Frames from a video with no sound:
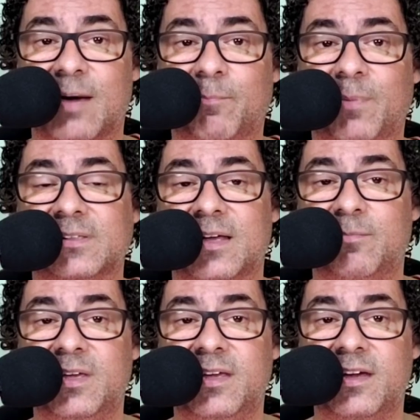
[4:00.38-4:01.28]
da
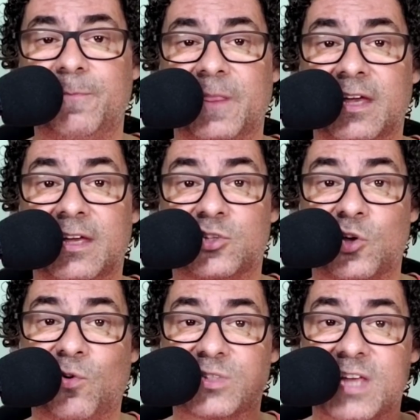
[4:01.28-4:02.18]
pandemia
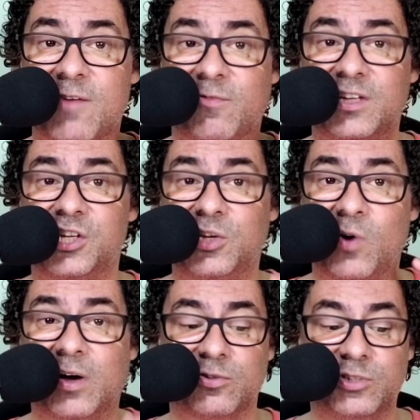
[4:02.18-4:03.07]
só vão se refletir
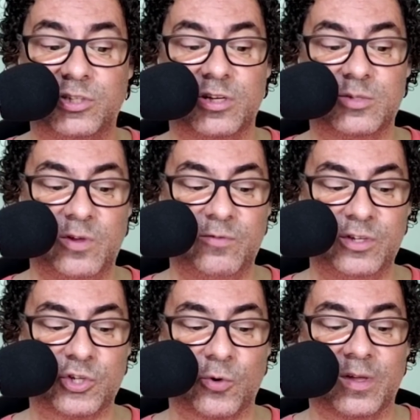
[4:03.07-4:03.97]
no ano de
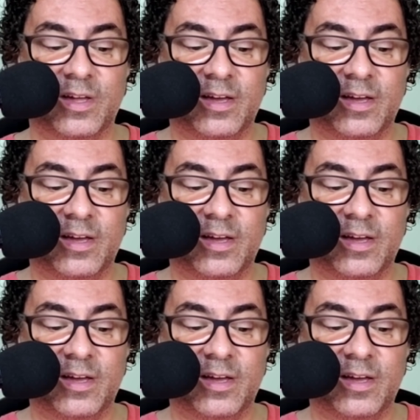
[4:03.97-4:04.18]
2021.